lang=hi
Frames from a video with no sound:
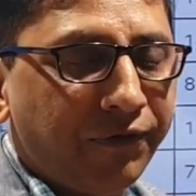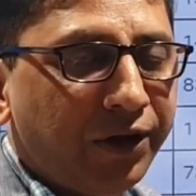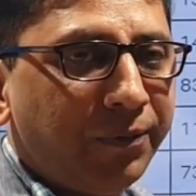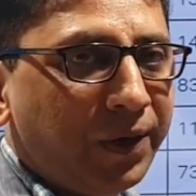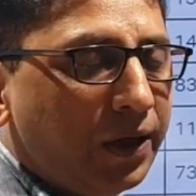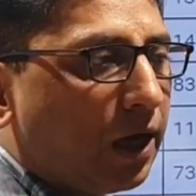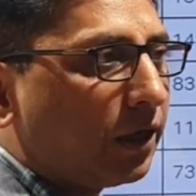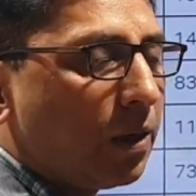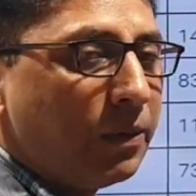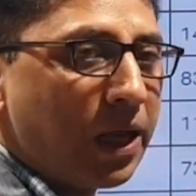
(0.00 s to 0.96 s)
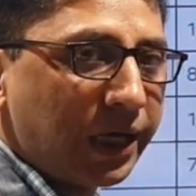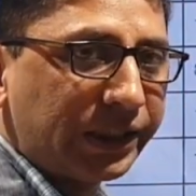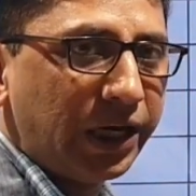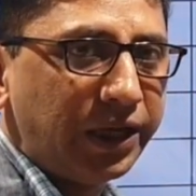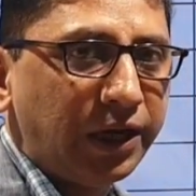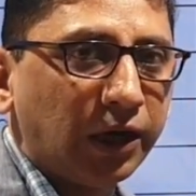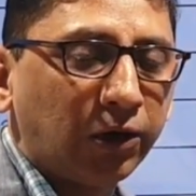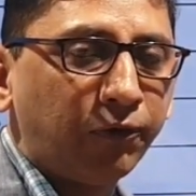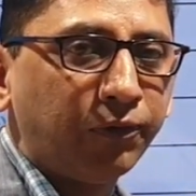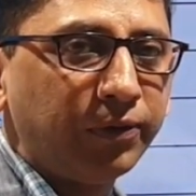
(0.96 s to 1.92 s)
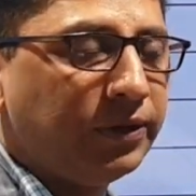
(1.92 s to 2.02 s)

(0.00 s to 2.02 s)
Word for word: फिर भी अगर हम लास्ट ईयर की कट ऑफ